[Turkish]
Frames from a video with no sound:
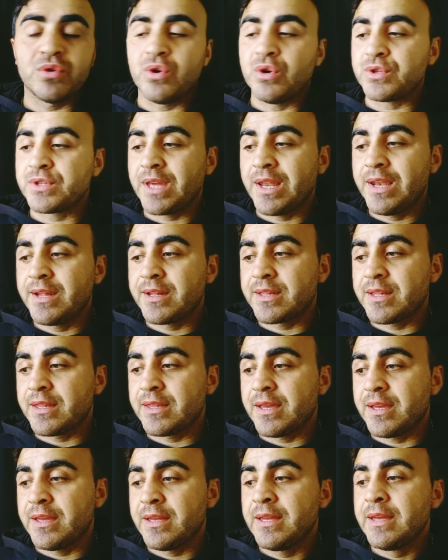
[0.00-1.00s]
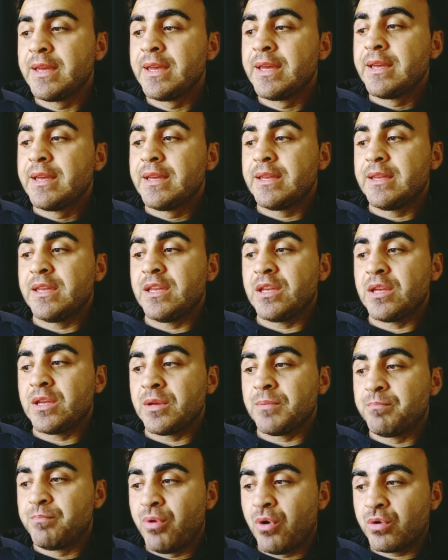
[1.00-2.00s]
Özellikle de
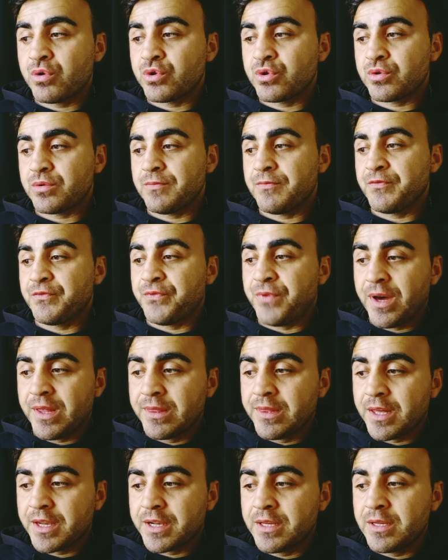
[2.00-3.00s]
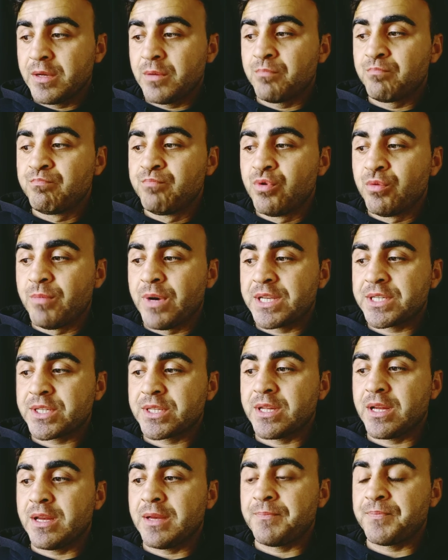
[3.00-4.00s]
e, boks fanları bu
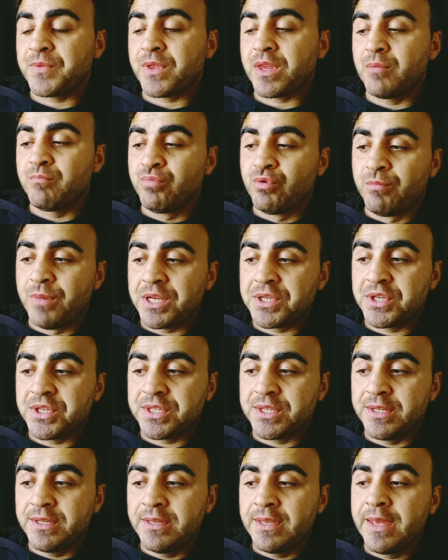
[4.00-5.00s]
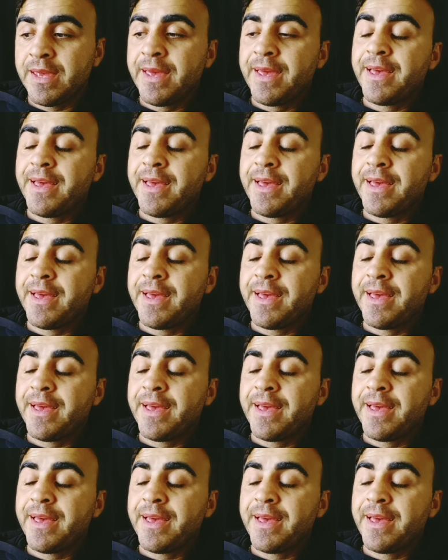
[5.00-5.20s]
maçta bu maç için